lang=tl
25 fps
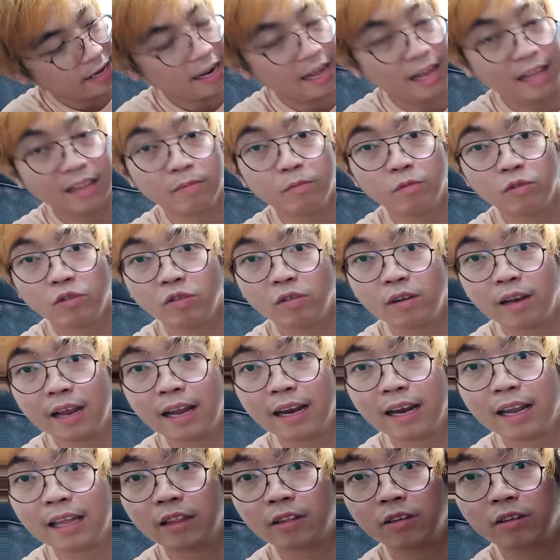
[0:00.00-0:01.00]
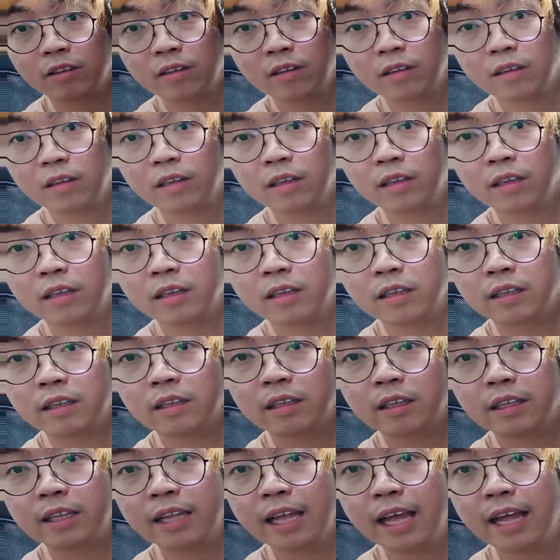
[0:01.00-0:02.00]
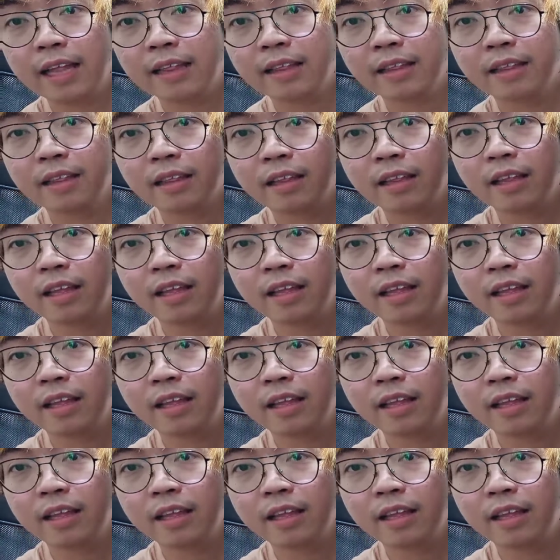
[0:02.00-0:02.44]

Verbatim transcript: inangat mo tong lock na to, yan.